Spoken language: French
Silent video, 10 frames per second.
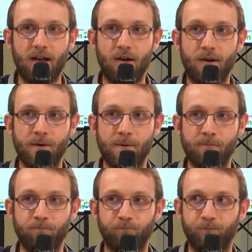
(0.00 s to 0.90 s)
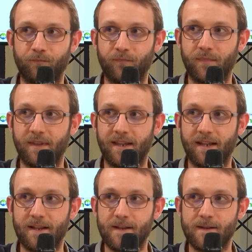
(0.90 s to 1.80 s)
Euh, c'est quoi comme
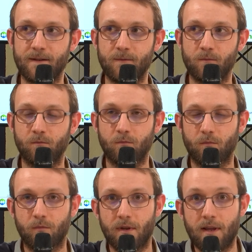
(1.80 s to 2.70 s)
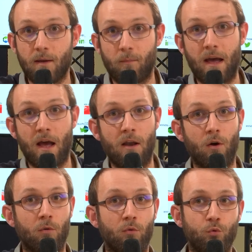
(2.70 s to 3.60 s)
projet, par exemple, concrètement bah,
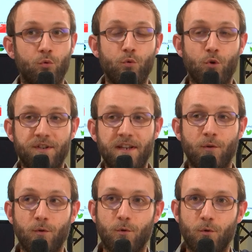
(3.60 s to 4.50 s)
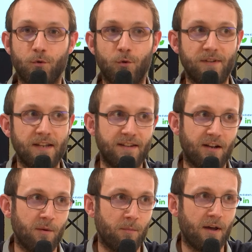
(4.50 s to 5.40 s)
Alors, du côté de, de c'est
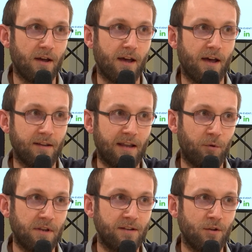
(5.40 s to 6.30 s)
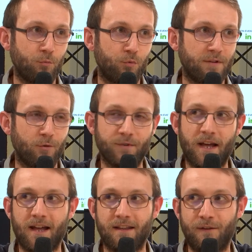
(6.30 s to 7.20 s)
quand même un, très bon exemple, puisqu'on
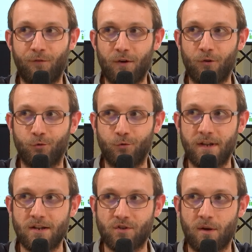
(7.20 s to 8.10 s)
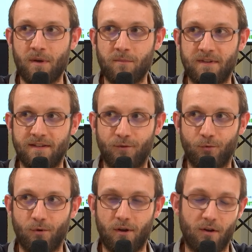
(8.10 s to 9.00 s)
a différents usages quand même qui
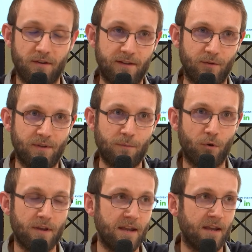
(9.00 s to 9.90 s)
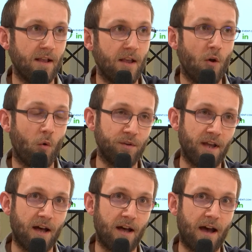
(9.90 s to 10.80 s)
sont, euh, qui sont déployés. On
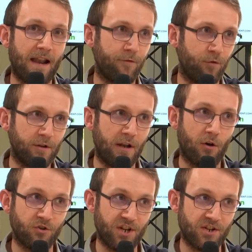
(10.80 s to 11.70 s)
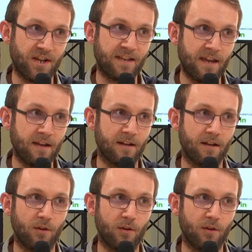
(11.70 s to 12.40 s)
a à la fois de la recharge à quai,